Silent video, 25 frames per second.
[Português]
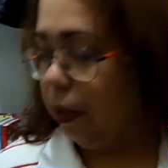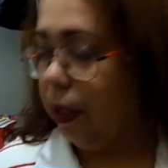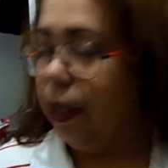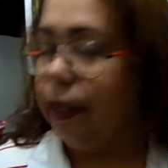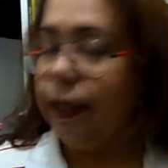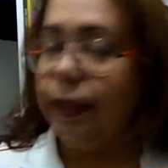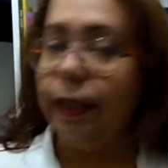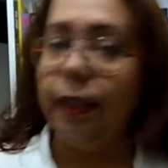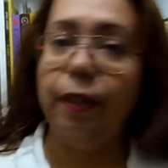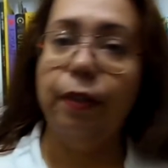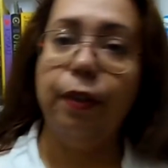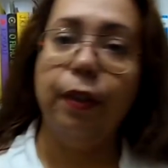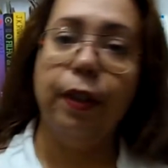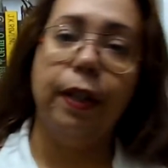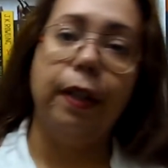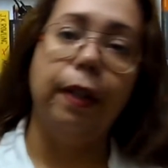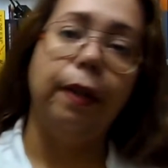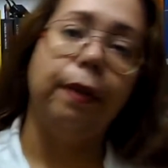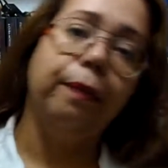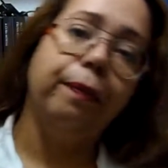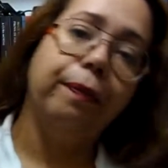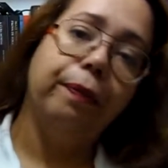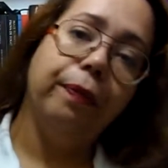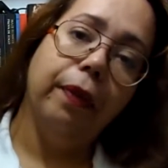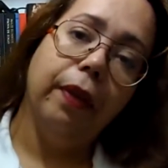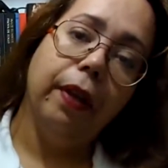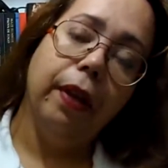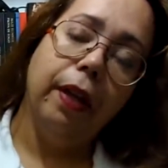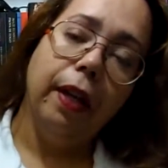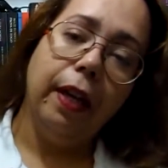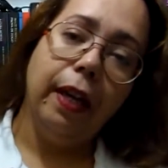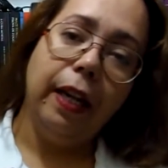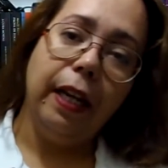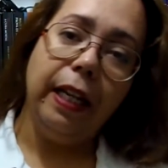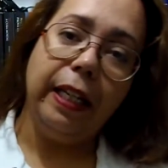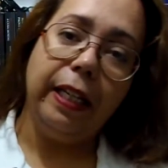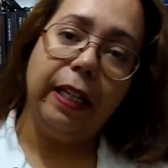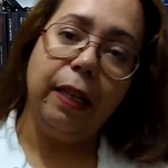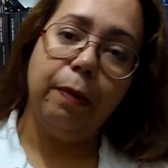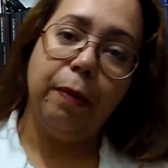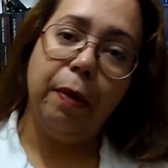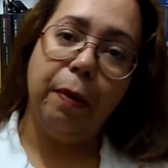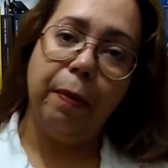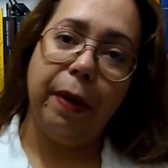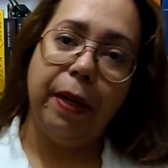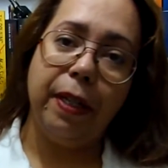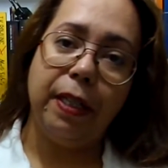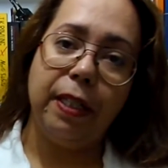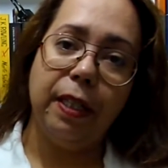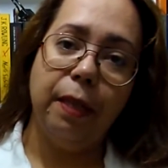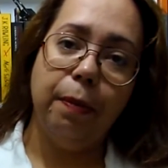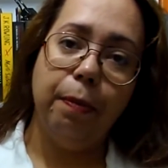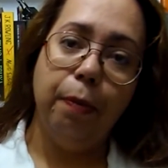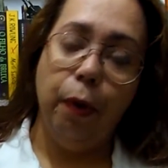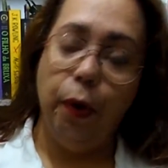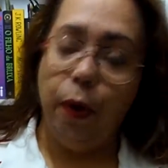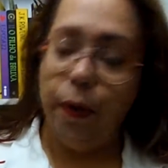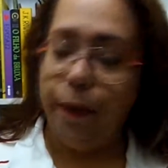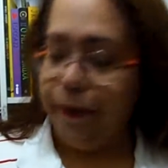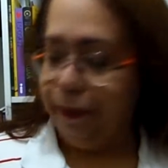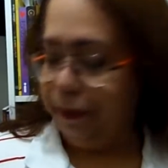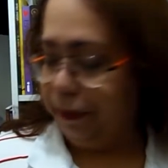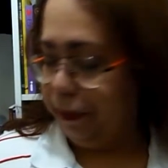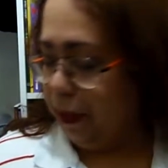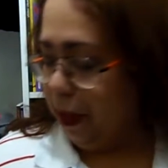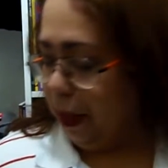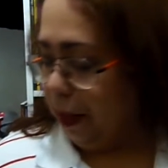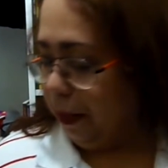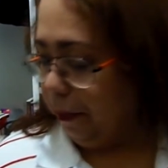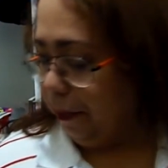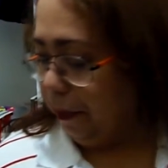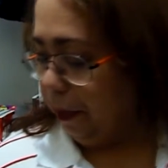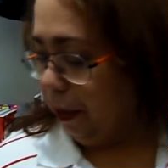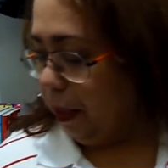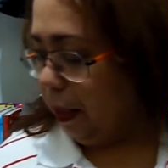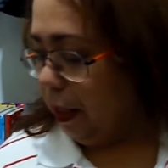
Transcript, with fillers: esse livro aqui, ele também participou, tá?